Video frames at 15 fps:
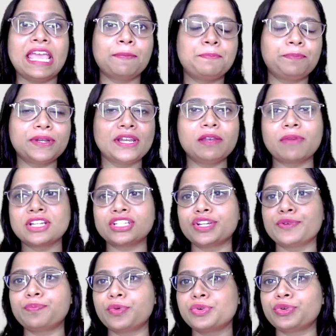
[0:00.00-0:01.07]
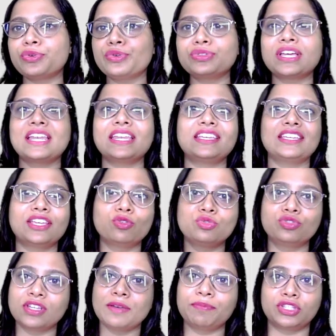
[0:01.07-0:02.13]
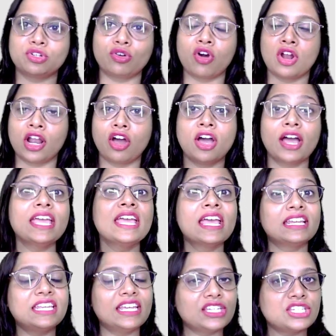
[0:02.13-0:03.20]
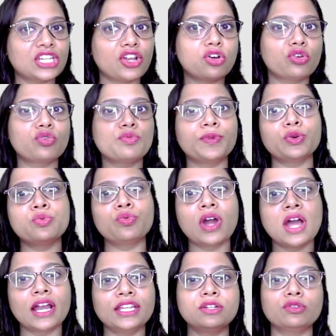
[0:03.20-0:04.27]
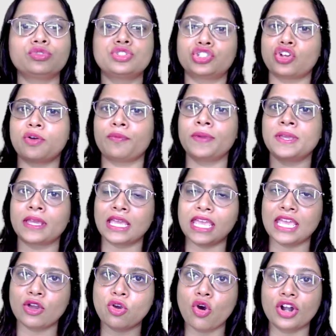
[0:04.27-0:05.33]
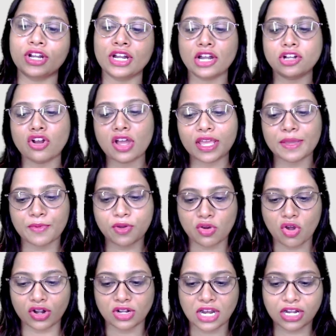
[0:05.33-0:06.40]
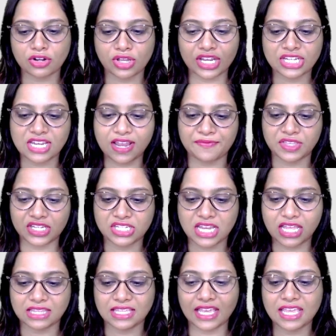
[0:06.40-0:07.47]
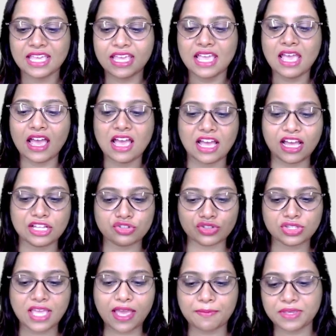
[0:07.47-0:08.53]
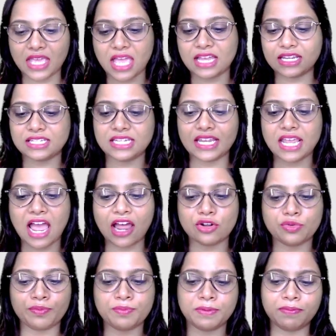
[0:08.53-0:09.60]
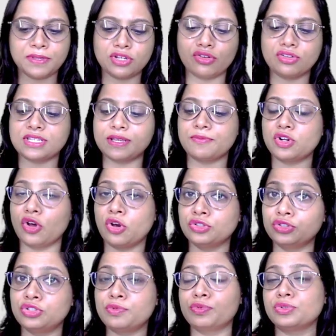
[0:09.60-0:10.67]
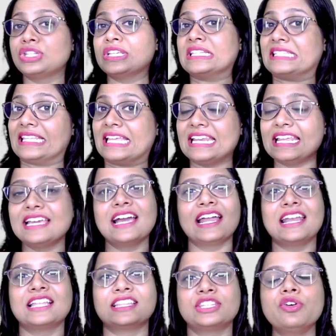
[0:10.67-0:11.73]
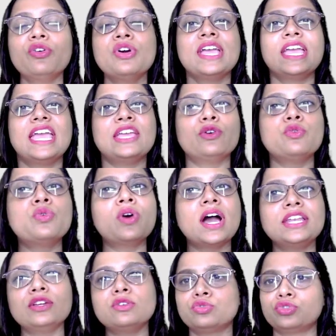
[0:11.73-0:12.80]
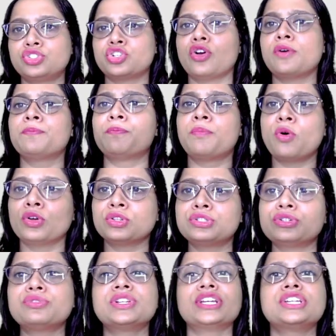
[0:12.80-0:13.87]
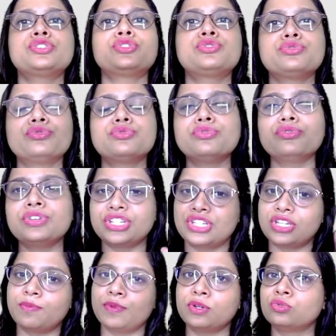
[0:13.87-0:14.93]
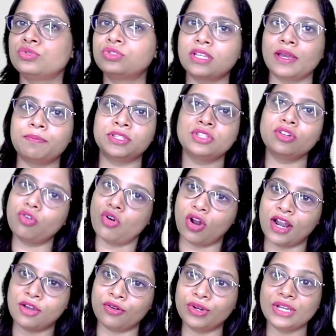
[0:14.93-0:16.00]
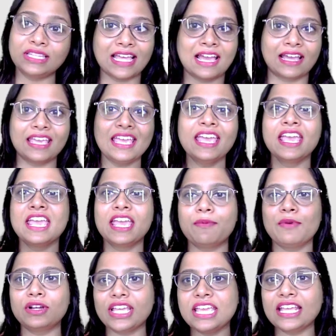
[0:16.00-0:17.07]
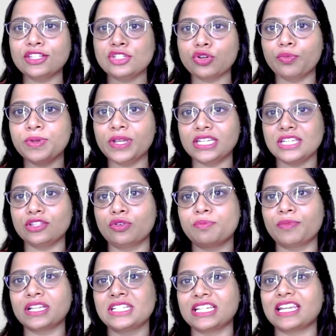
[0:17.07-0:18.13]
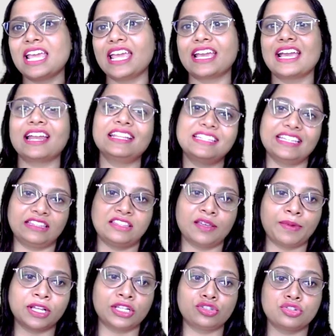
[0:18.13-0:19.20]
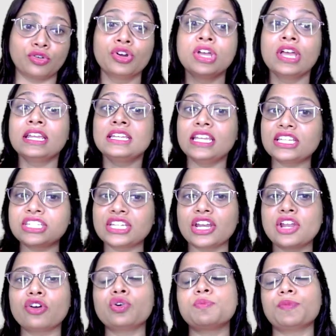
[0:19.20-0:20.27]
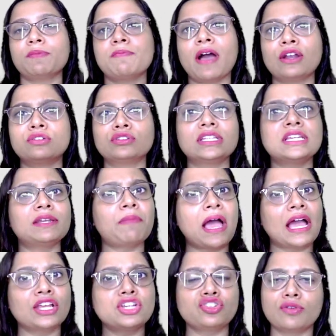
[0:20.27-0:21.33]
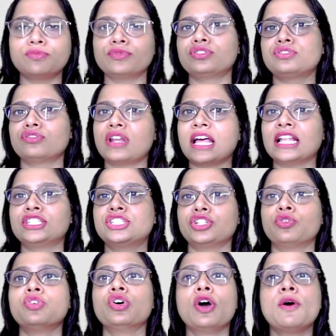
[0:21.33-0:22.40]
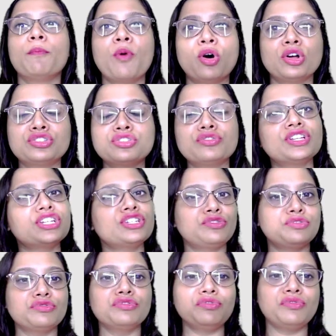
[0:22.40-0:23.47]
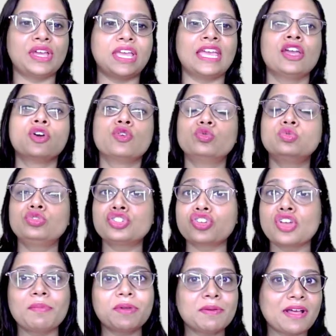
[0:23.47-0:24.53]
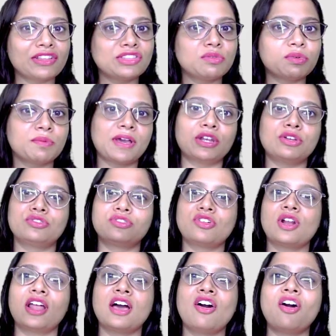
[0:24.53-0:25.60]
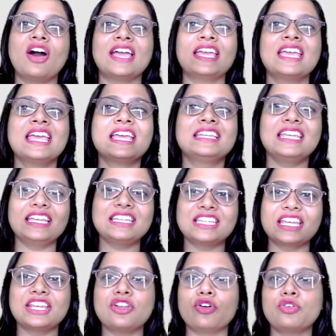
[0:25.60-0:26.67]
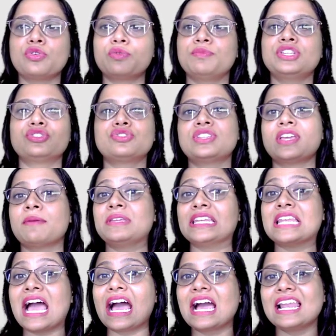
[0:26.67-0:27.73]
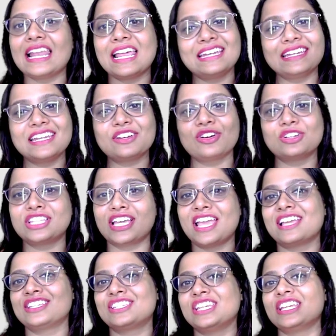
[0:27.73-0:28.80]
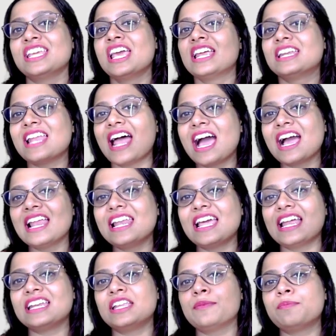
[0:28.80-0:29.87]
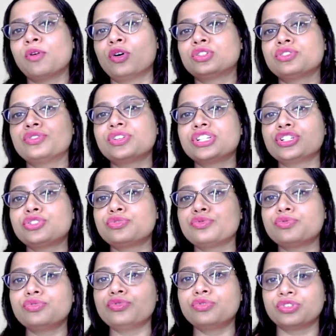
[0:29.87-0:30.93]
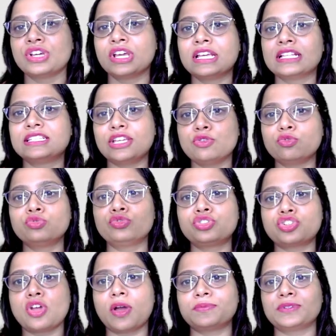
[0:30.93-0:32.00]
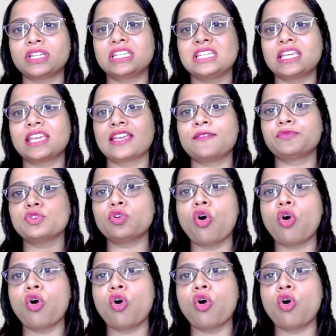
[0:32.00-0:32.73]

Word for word: এপ্রিল মাসের পনেরো তারিখকে উদযাপিত করা হয় ঠিক সেরকমই উগাডি উৎসবকে কর্ণাটক এবং কর্ণাটকের সাথে সাথে যদি আমি আসি আরো বিভিন্ন যেমন অন্ধ্রপ্রদেশ তেলেঙ্গানাতেও এই উগাডি উৎসব বছরের শুরু হিসেবে উদযাপিত করা হয়ে থাকে এবং এই ছবিটি তোমরা সেটা এখানে দেখতে পাচ্ছ ঠিক সেরকমই ভারতের বাকি সমস্ত রাজ্যেও বছরের শুরুকে উৎসবের উৎসবের মাধ্যমে পালন করা হয় ঠিক সেই রকমই যদি আমি নাগাল্যান্ডের কথায় আসি নাগাল্যান্ডে বছরের শুরুর যে উৎসব সেটিকে কিন্তু